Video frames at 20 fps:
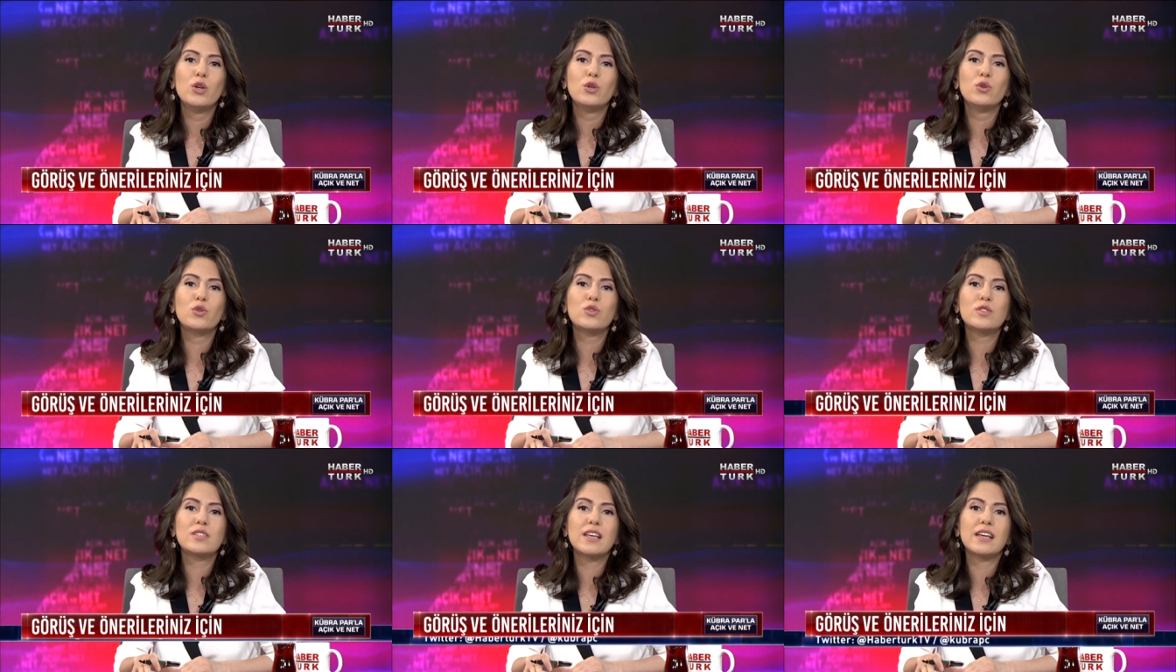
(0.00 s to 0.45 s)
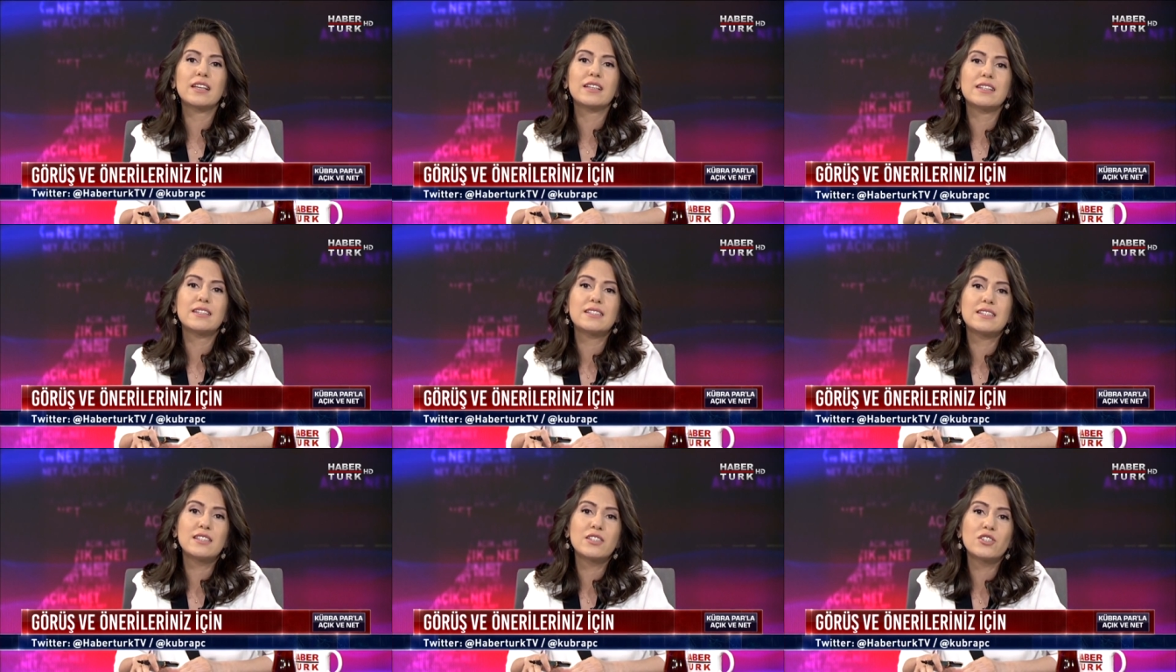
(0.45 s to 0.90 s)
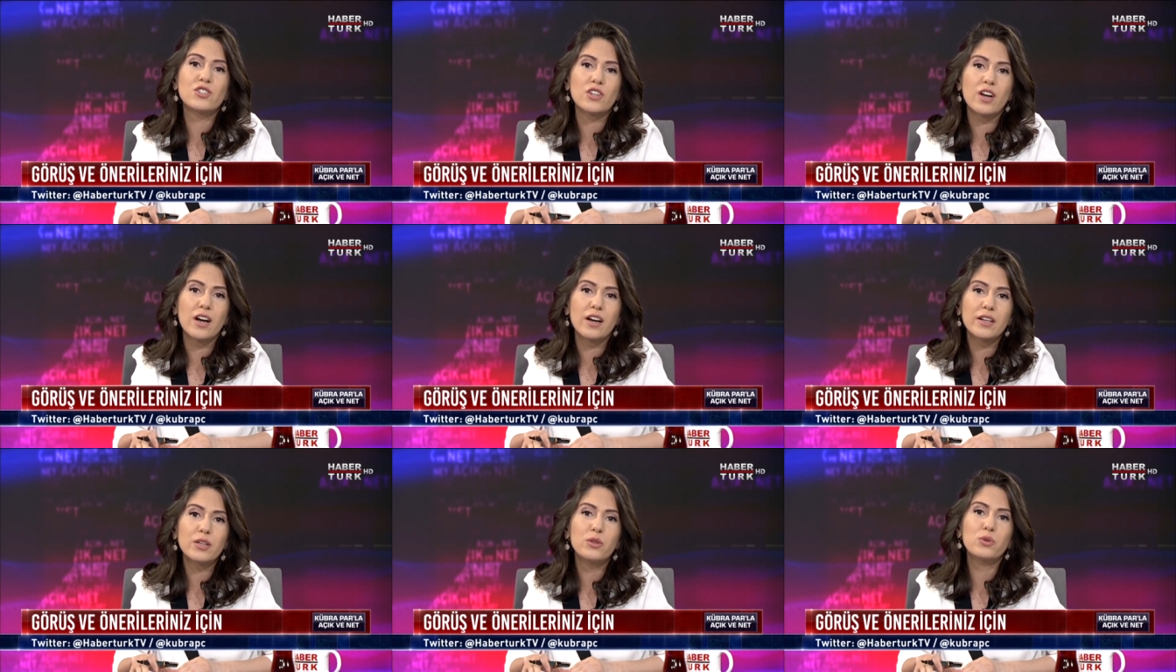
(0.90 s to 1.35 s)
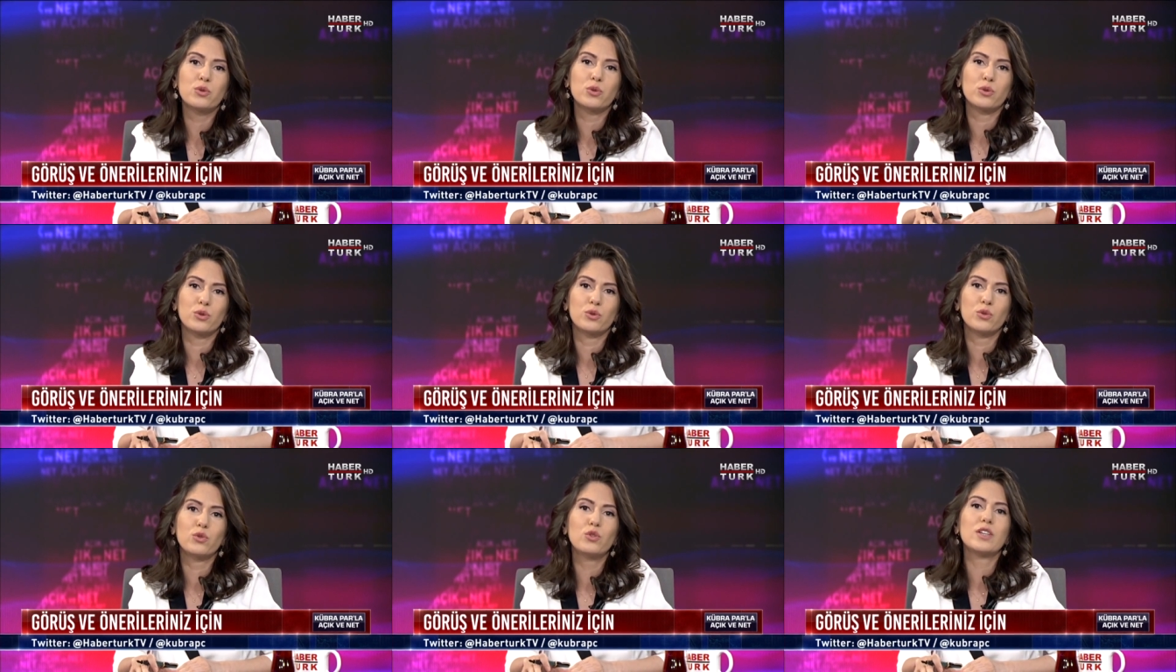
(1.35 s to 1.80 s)
Yüksek İstişare
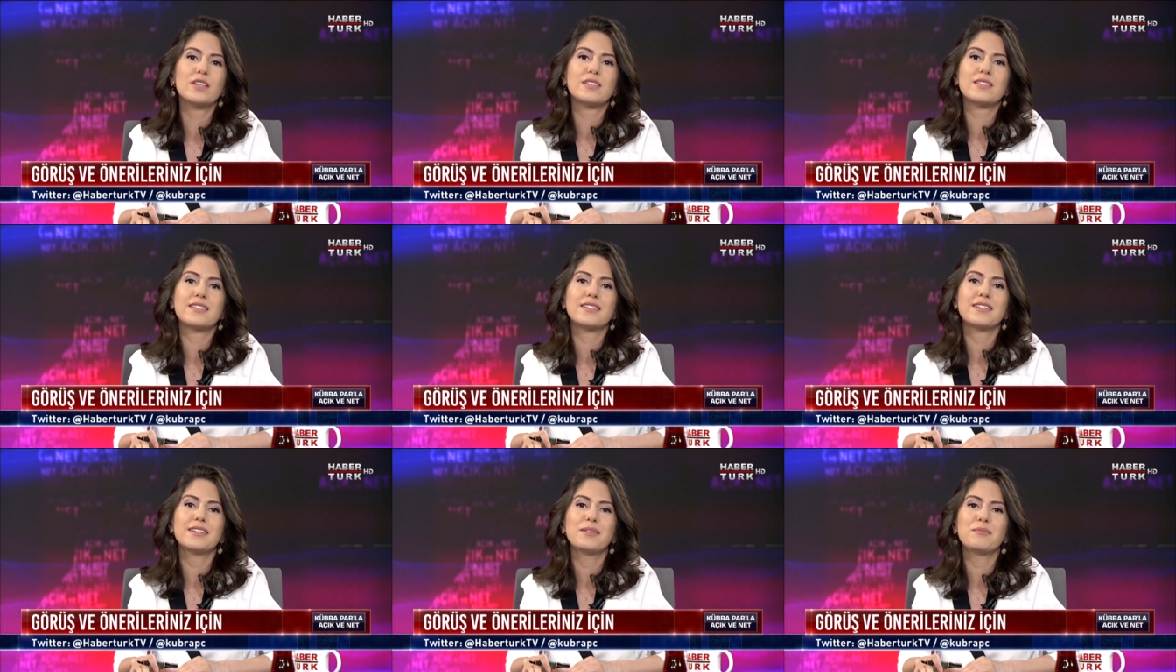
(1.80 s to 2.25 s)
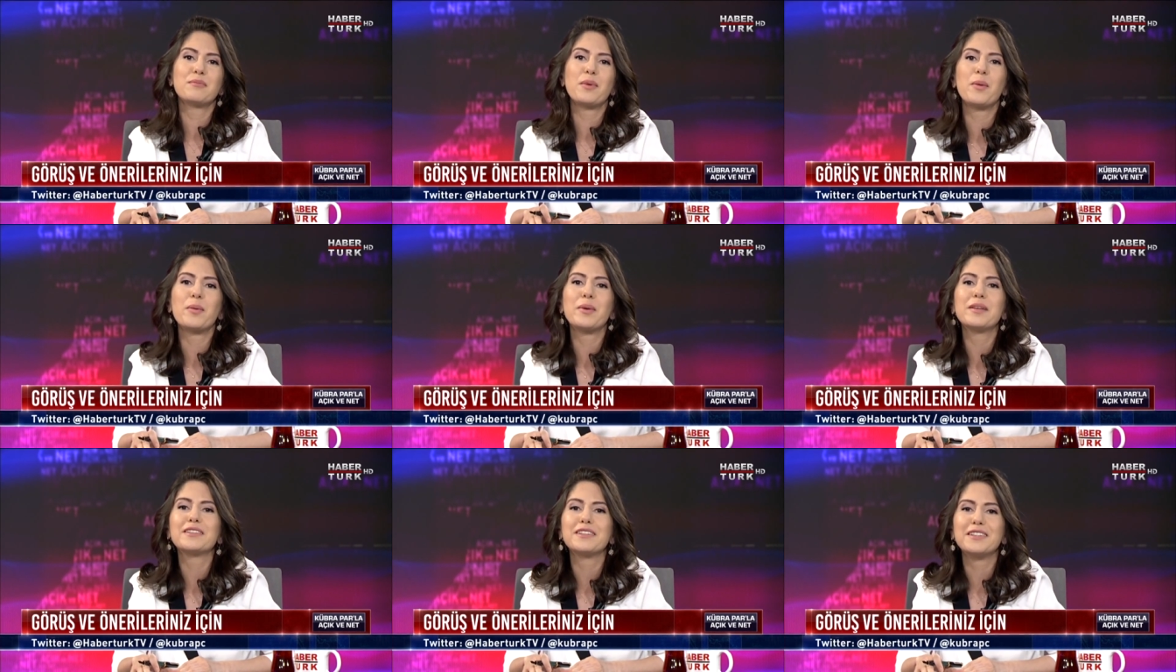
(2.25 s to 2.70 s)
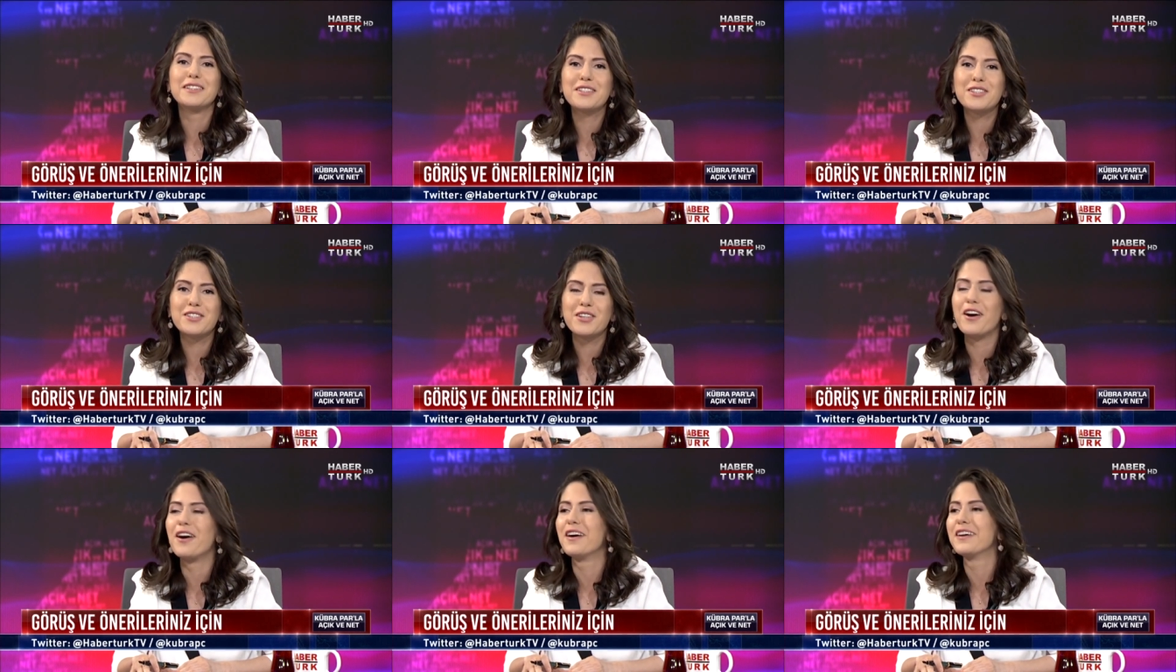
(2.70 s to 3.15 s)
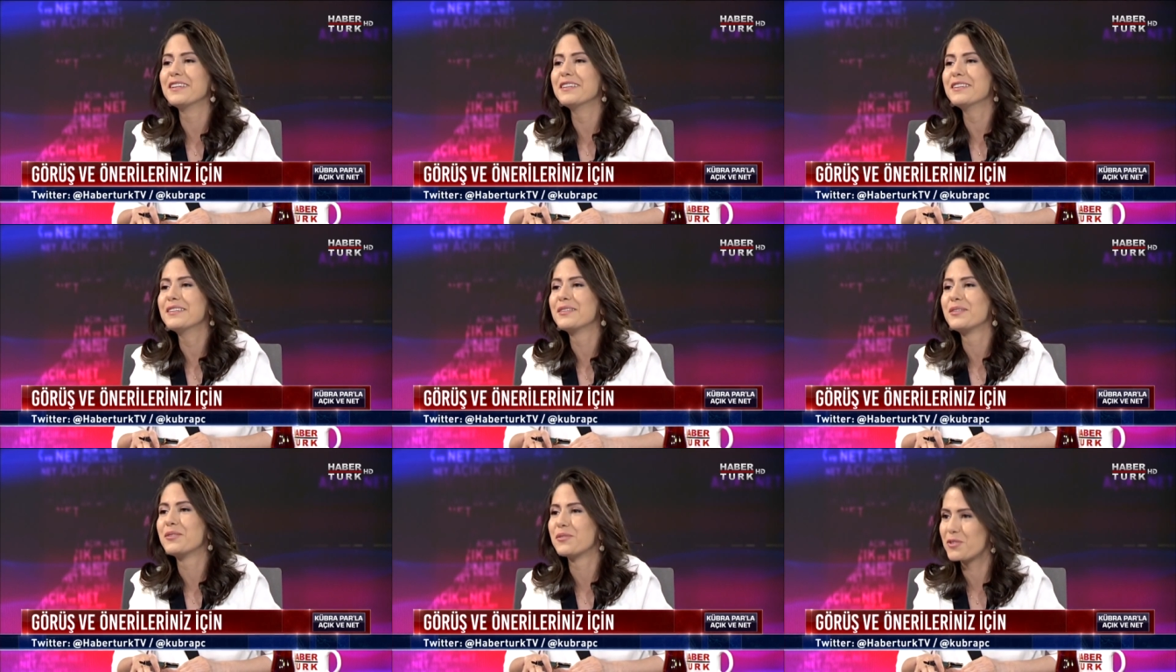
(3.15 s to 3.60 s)
Kurulu üyesi Mehmet Ali
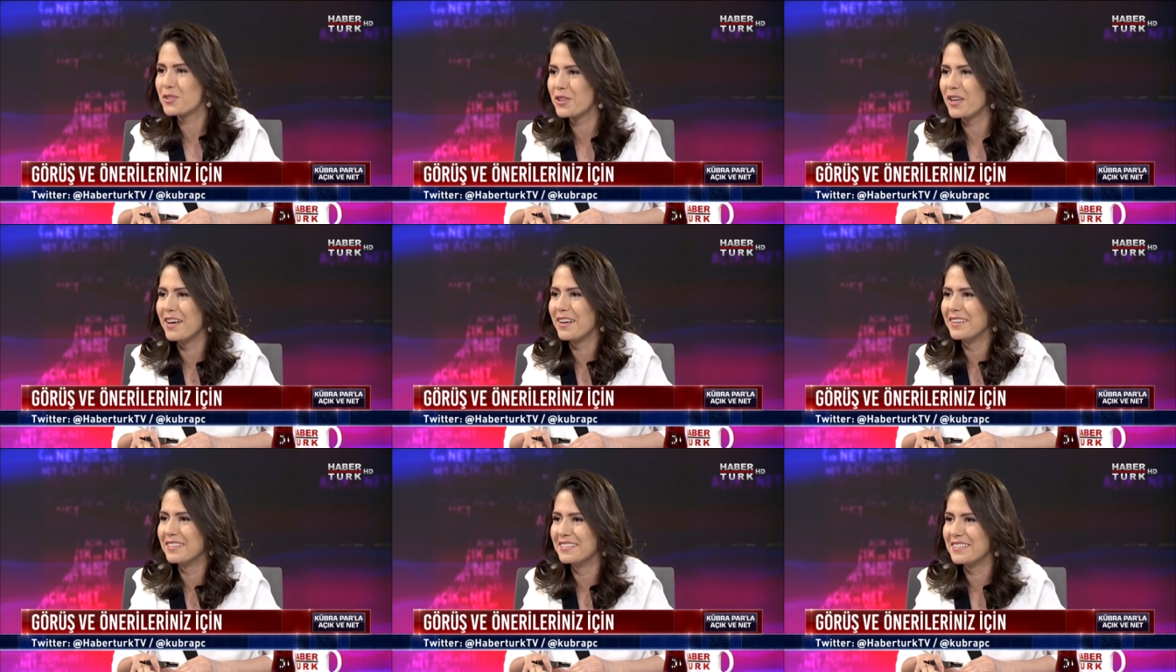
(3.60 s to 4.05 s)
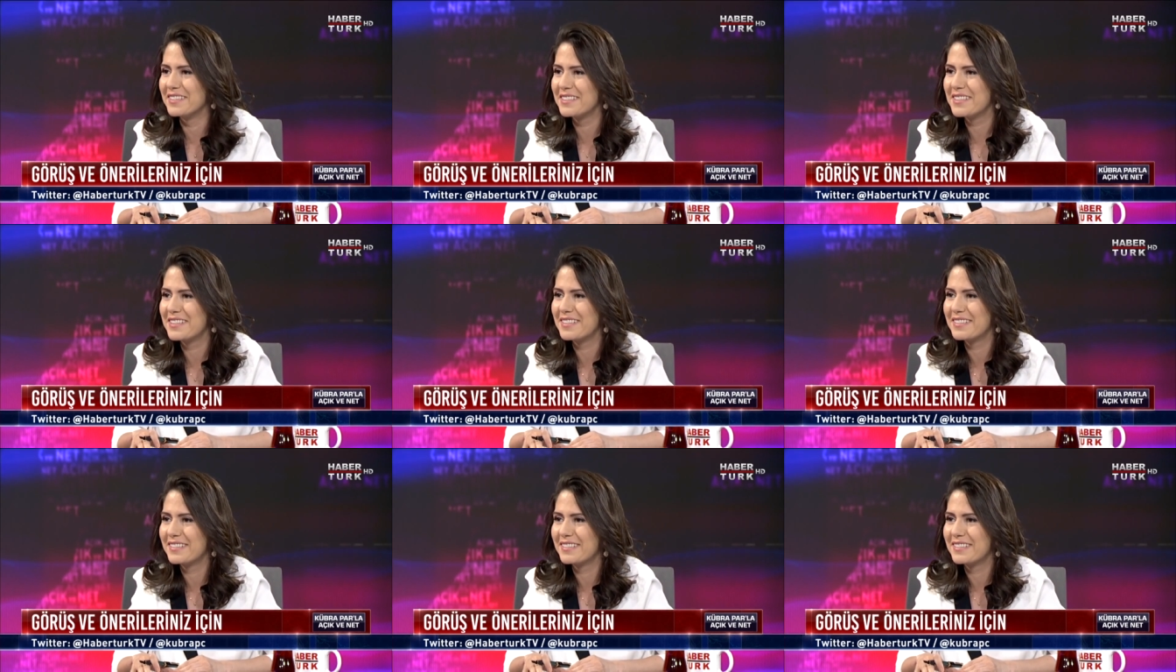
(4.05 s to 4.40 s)
Şahin. Hoş geldiniz.